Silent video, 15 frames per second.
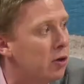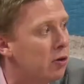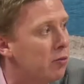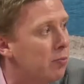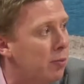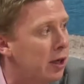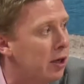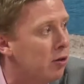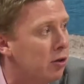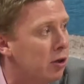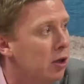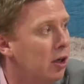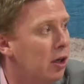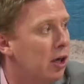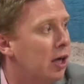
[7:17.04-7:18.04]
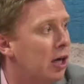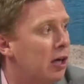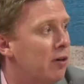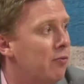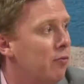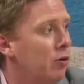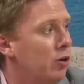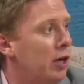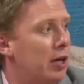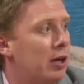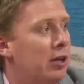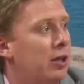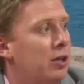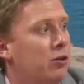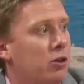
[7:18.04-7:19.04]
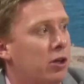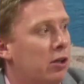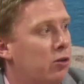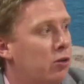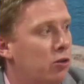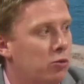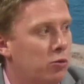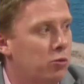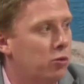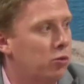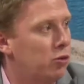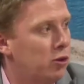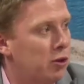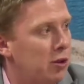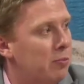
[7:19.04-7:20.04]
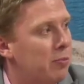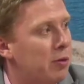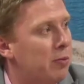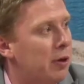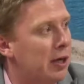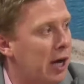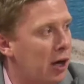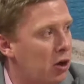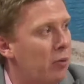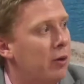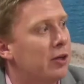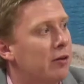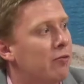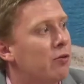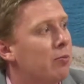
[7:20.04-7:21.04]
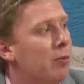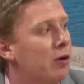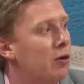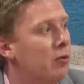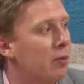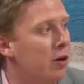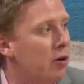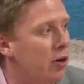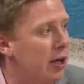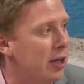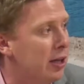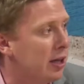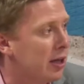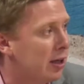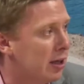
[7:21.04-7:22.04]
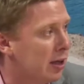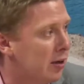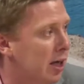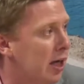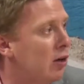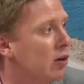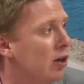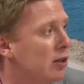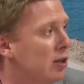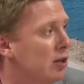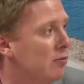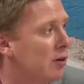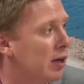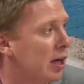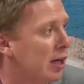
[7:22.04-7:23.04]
empleo. Carrefour ya he dicho que todos sus hipermercados los ve transformando en mayoristas. ¿Qué es lo que significa